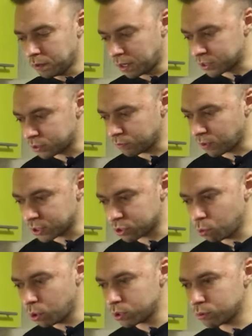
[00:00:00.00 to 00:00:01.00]
в
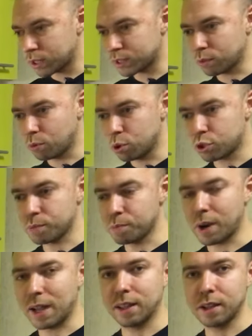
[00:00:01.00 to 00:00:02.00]
рационе у нас очень
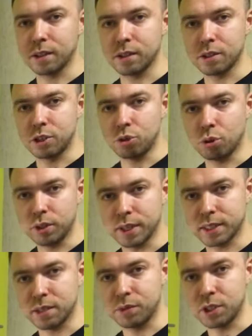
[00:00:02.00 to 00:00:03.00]
мало йода,
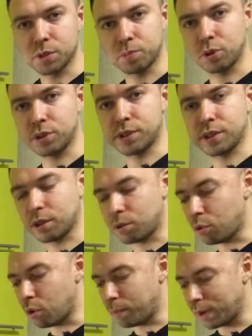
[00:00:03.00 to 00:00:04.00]
если вы не используете
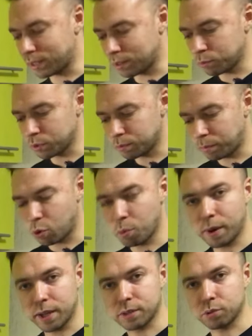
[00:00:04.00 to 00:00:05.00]
такого. Поэтому
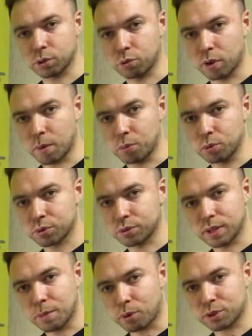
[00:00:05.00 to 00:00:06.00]
покупайте вот такую капусту. Но
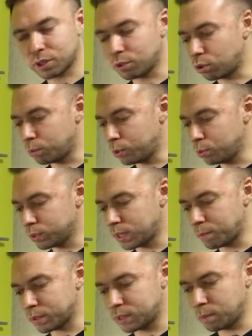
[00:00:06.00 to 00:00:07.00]
ну, я просто ее люблю,
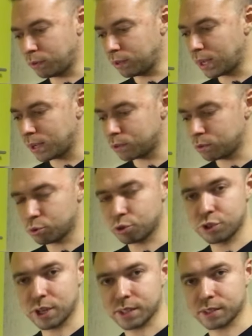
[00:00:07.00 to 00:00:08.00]
я просто добавляю ее
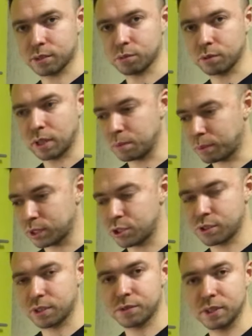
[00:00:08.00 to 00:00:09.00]
очень часто. Ну, она
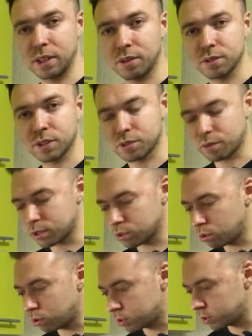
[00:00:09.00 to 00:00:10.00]
практически всегда у нас есть в
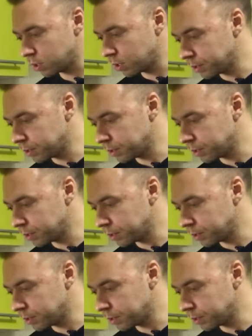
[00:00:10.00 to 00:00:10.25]
рационе.